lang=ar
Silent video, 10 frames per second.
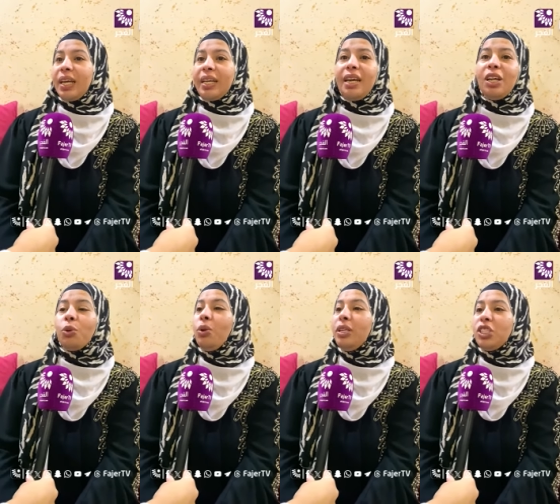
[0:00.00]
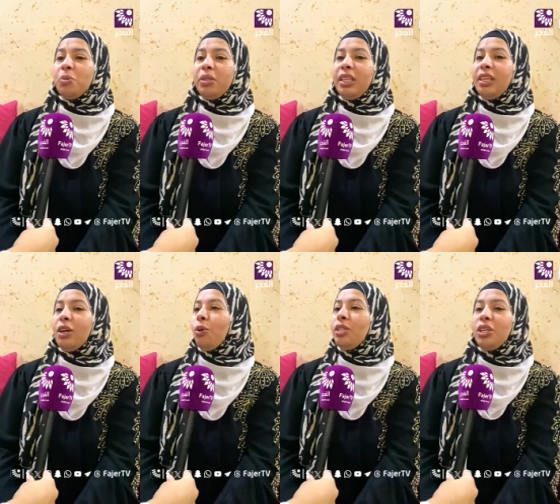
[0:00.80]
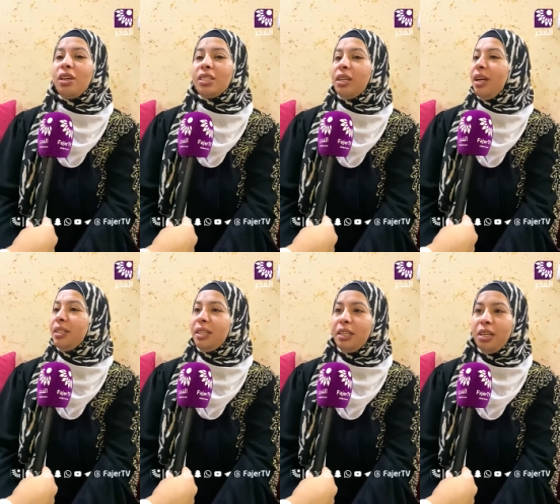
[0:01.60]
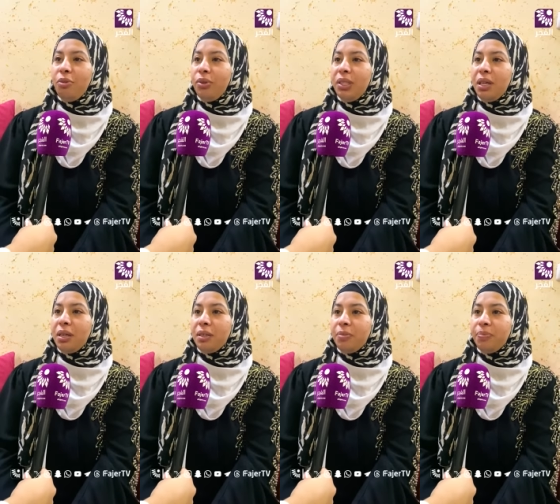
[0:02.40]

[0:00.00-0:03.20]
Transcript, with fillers: حكى لي كل إشي بدك إياه كل شي ناقصك حطيت لك إياه في الدار